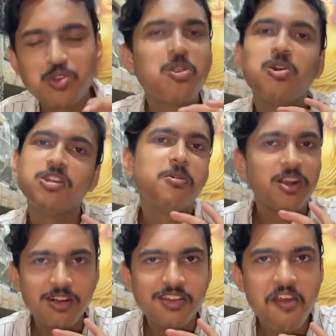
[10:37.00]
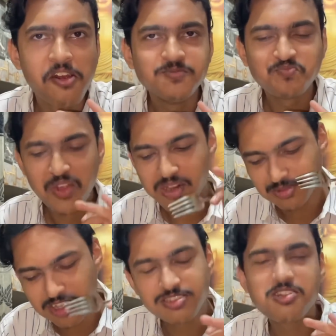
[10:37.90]
কোনো কথা বলার নেই
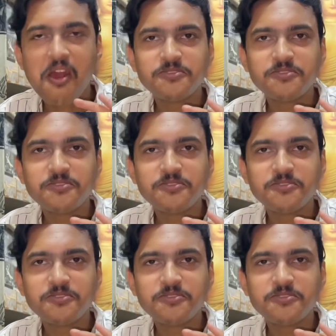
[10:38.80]
জাস্ট